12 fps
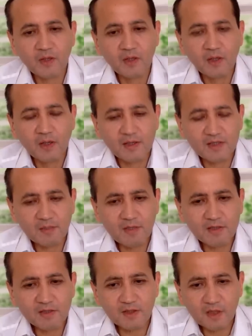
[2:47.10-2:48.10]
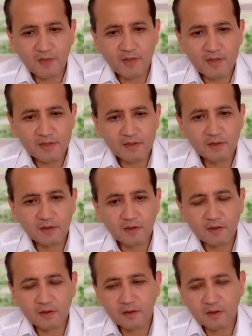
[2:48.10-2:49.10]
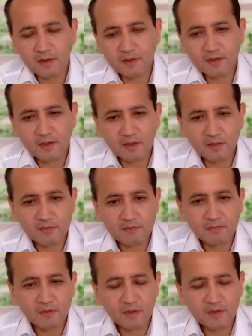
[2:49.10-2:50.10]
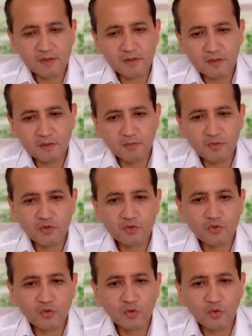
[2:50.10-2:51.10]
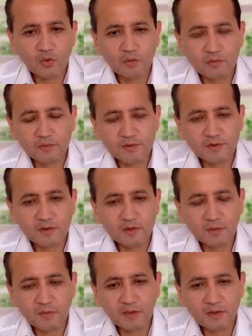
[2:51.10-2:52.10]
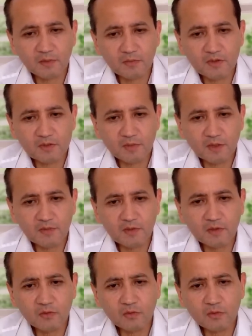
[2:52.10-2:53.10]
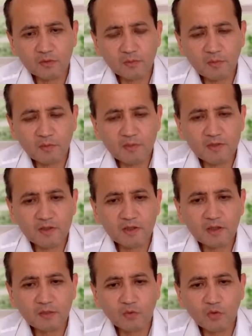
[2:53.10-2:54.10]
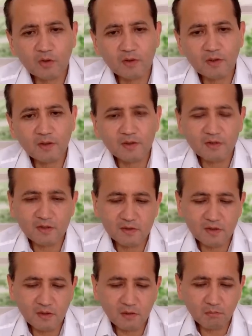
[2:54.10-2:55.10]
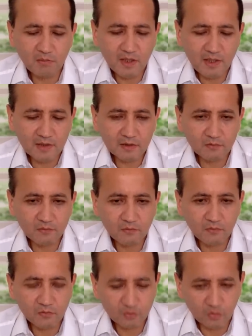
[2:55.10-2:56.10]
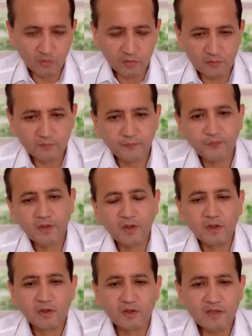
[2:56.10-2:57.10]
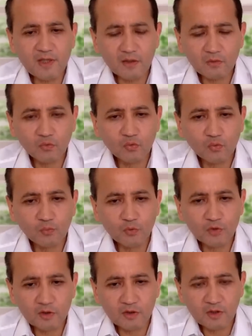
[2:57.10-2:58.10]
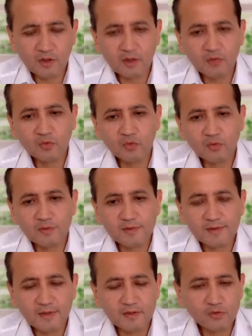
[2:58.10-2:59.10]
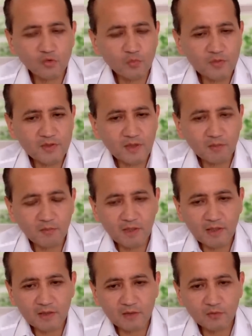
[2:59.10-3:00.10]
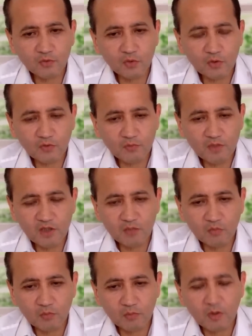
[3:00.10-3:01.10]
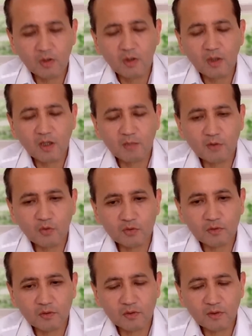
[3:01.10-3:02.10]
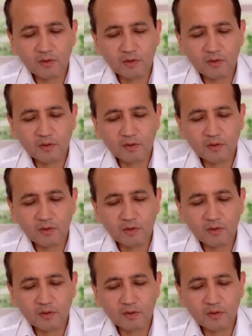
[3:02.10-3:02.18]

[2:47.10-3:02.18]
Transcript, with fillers: А сама зерновая сделка, хотя там э, российские пишут, что сделка порядка 5,5, но это, по моим оценкам, около 10 миллиардов долларов. Итак, у Путина на кону стоит 150 миллиардов долларов минимум оборот, э,